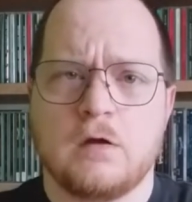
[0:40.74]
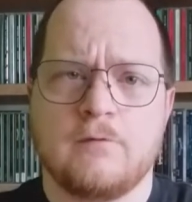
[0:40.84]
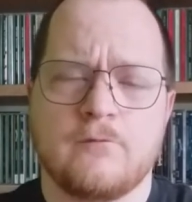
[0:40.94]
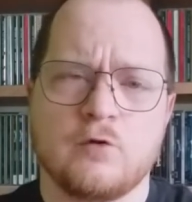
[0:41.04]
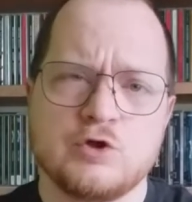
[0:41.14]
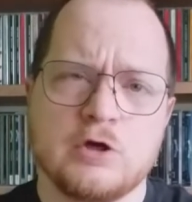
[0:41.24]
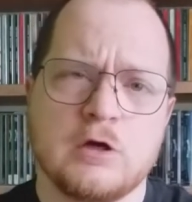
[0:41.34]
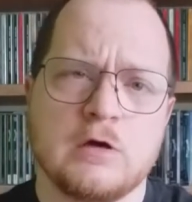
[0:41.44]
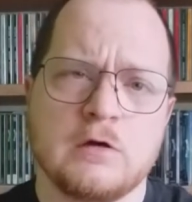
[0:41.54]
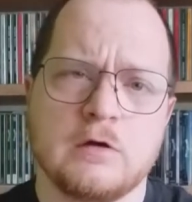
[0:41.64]
w
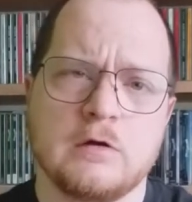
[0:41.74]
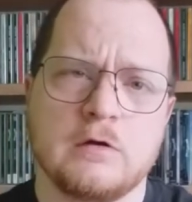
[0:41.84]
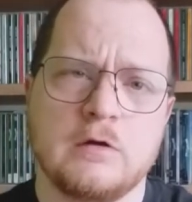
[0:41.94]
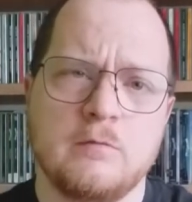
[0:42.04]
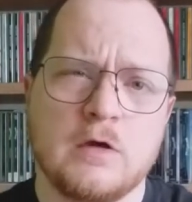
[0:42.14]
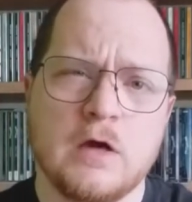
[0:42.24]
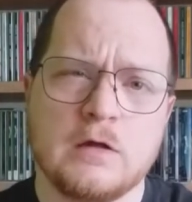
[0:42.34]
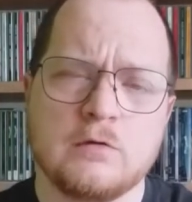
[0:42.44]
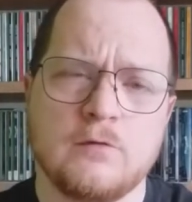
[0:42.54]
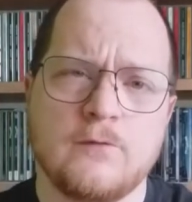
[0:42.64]
rodzinie e,
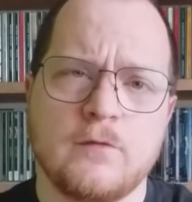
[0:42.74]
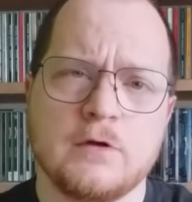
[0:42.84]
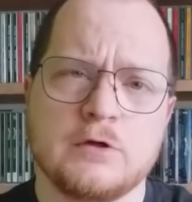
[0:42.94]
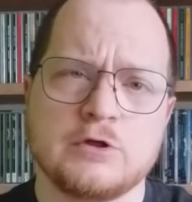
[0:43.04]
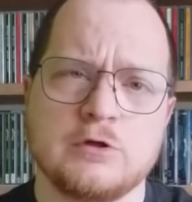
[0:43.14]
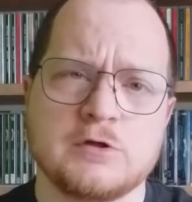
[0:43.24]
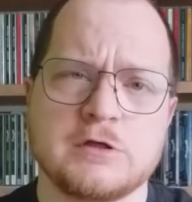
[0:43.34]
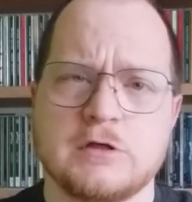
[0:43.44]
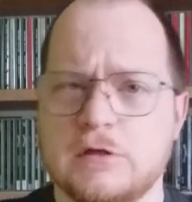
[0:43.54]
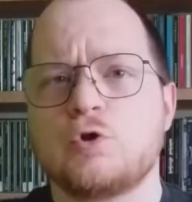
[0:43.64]
imigrantów
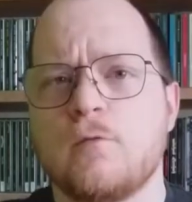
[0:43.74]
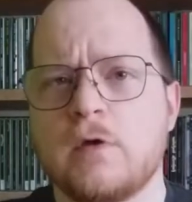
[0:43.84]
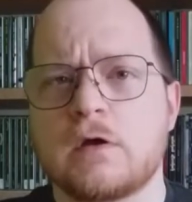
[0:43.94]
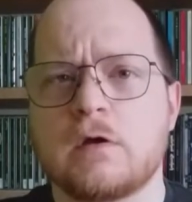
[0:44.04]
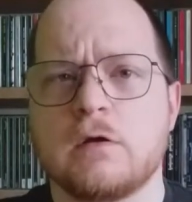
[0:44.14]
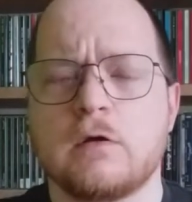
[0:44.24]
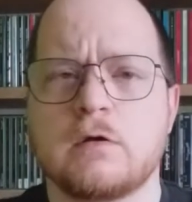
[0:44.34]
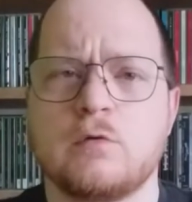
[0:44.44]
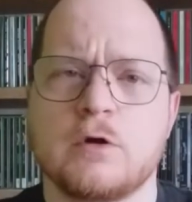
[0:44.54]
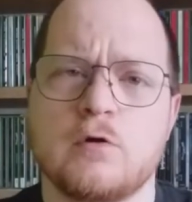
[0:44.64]
żydowskich. Człowiek,
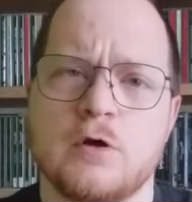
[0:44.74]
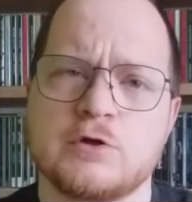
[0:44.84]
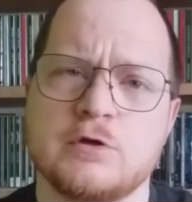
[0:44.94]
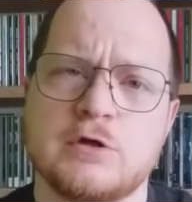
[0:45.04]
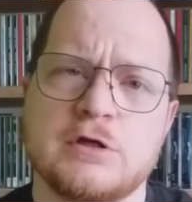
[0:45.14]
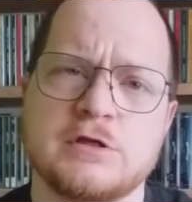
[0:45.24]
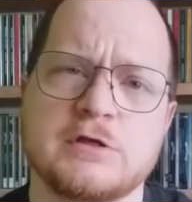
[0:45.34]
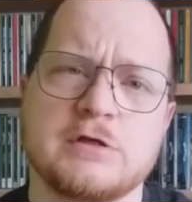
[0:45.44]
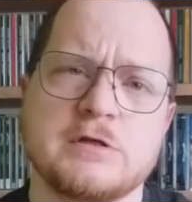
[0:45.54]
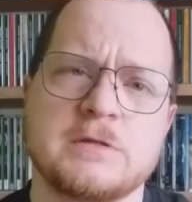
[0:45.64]
który kojarzony
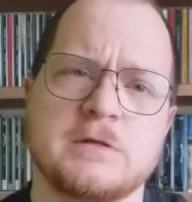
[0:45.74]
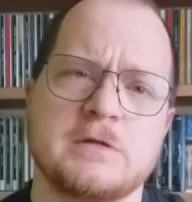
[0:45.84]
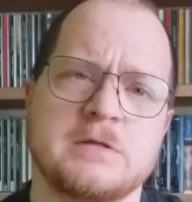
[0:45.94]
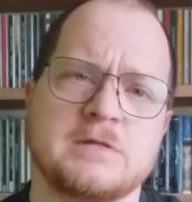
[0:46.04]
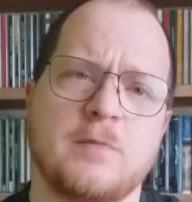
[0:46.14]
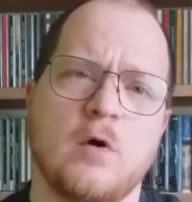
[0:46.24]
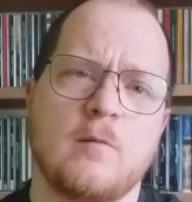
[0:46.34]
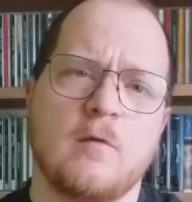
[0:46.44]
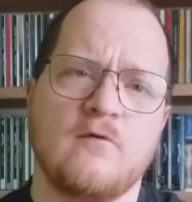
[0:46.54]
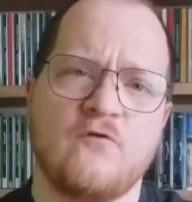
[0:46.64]
jest z
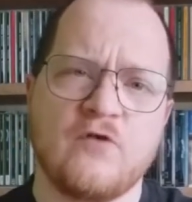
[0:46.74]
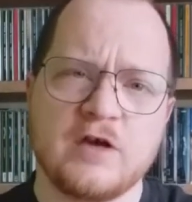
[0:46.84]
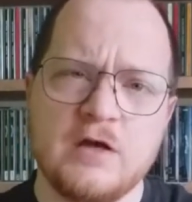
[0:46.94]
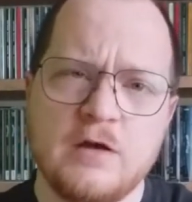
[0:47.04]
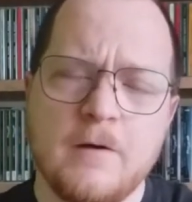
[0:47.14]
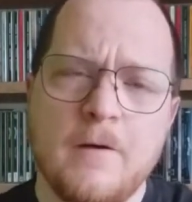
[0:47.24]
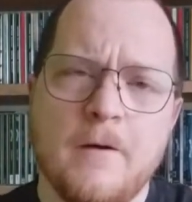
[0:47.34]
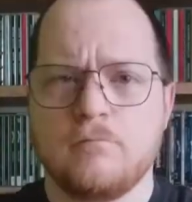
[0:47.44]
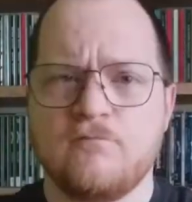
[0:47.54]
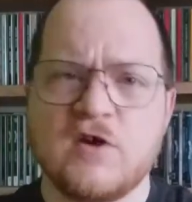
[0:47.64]
zespołem Free.
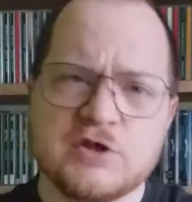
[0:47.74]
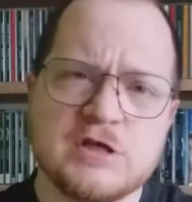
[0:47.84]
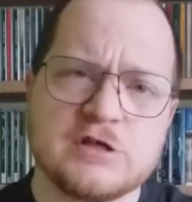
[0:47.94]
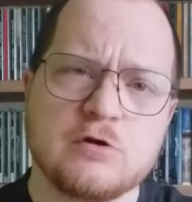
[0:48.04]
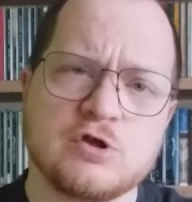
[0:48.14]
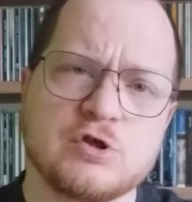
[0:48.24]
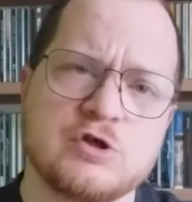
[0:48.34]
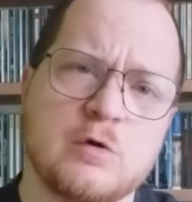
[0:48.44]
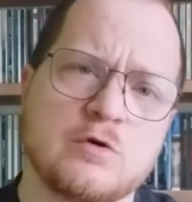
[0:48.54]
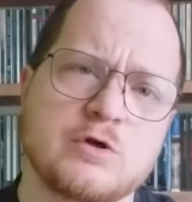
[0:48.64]
Ważne jest to, co
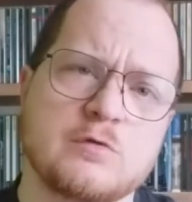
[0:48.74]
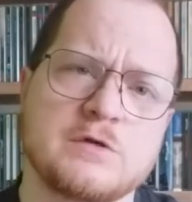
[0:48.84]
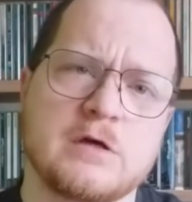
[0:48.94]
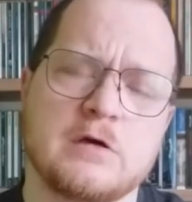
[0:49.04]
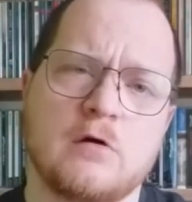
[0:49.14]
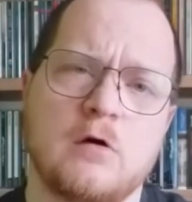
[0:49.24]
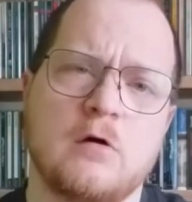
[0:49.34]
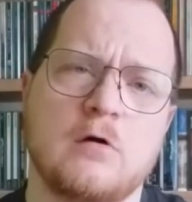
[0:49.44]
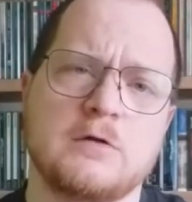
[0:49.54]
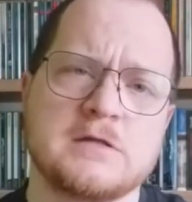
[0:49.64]
działo się za
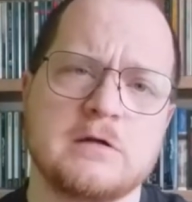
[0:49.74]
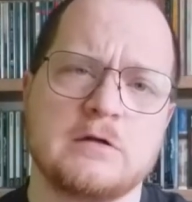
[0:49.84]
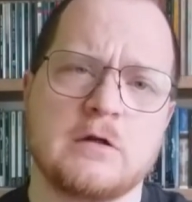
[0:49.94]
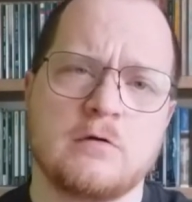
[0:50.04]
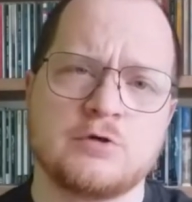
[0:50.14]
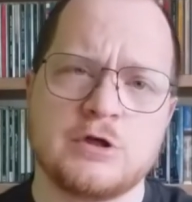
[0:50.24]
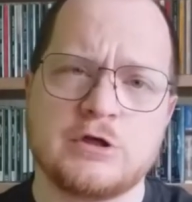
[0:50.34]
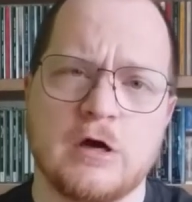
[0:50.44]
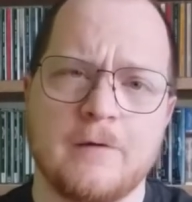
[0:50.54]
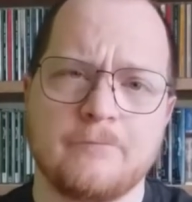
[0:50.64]
jego nastoletniego
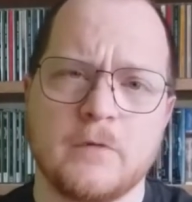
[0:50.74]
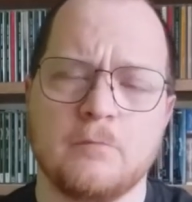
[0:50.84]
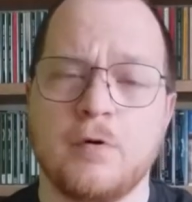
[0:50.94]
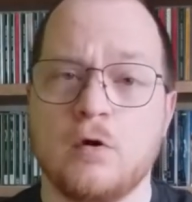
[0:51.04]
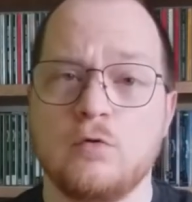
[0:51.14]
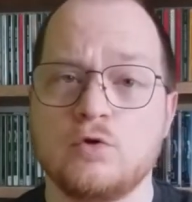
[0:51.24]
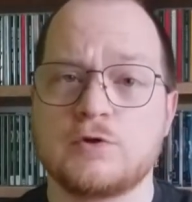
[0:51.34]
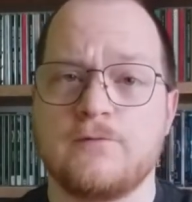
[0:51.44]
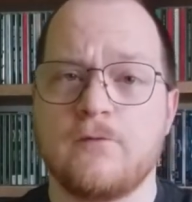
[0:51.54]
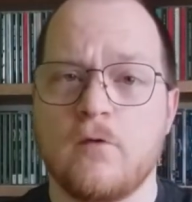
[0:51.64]
życia, bo
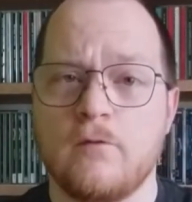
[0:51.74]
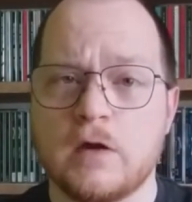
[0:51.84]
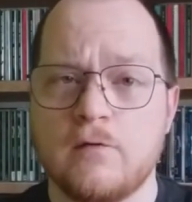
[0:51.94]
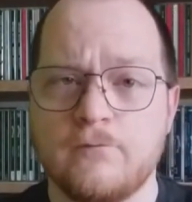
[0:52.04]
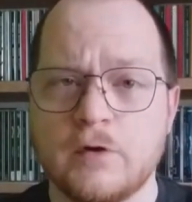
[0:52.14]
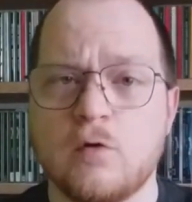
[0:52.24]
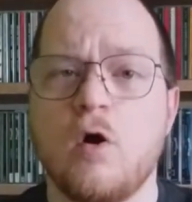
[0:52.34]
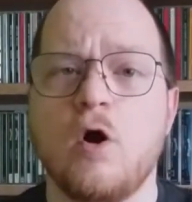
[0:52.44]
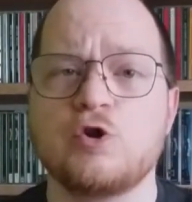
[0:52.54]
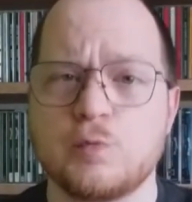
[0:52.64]
już w
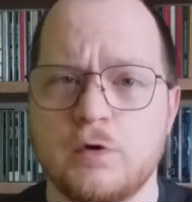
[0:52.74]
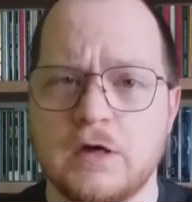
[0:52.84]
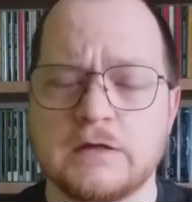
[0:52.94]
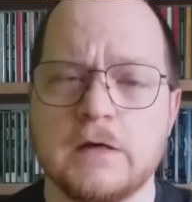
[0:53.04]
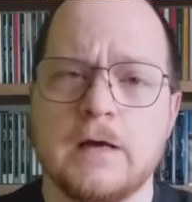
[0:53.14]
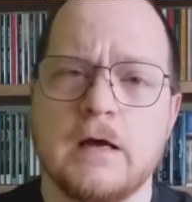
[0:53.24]
wieku 8 lat